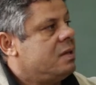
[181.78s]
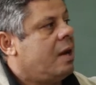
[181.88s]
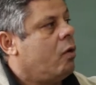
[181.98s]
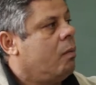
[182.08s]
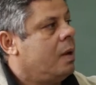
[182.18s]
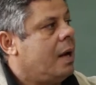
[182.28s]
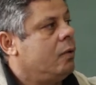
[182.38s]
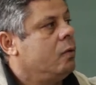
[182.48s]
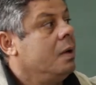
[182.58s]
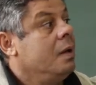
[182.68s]
será
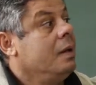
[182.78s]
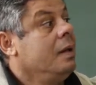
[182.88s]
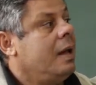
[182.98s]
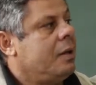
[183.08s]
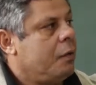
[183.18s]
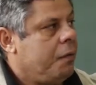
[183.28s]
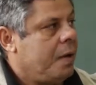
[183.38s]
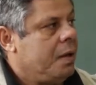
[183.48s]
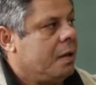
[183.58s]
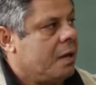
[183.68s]
cobrado lá na
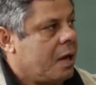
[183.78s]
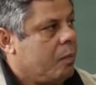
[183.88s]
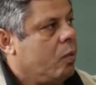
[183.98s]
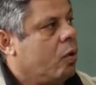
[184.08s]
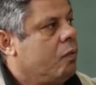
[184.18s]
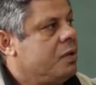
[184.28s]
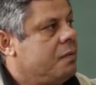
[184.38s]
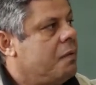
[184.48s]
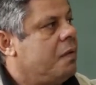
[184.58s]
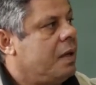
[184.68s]
frente, que daqui a pouco
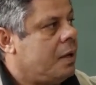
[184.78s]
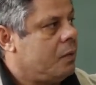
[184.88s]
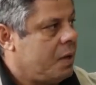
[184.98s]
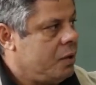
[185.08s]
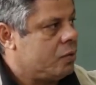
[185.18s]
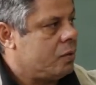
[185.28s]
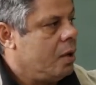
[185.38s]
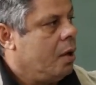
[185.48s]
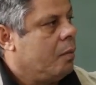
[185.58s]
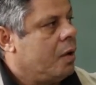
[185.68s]
você vai falar, não é isso?
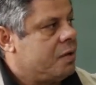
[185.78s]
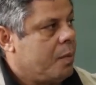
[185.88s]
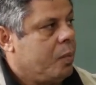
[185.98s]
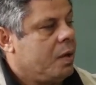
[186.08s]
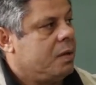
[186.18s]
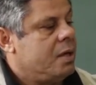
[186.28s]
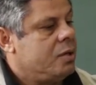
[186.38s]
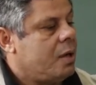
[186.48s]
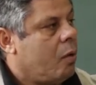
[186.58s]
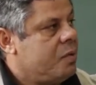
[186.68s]
isso Por isso é
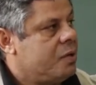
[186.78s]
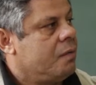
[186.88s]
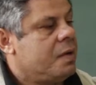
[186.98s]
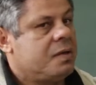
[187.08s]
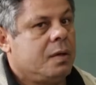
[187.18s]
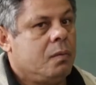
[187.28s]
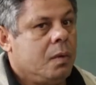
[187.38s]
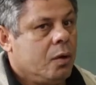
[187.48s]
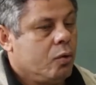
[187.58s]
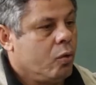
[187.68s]
importante a observação
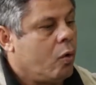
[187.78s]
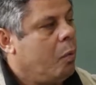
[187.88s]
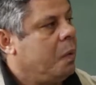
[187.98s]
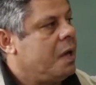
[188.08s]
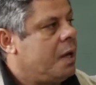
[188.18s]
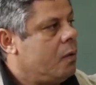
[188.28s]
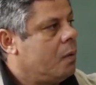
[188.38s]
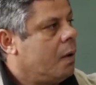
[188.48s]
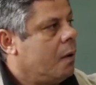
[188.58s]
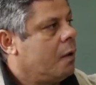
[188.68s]
do companheiro
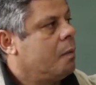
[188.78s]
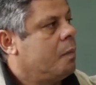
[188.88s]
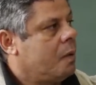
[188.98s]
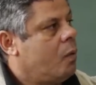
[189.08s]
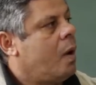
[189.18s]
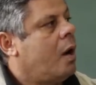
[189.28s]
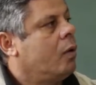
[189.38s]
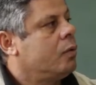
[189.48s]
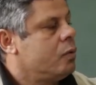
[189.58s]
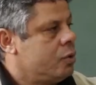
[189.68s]
isso, isso. com a
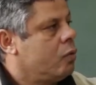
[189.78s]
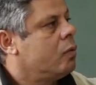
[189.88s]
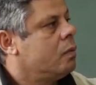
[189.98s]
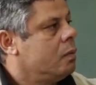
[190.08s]
aula do seu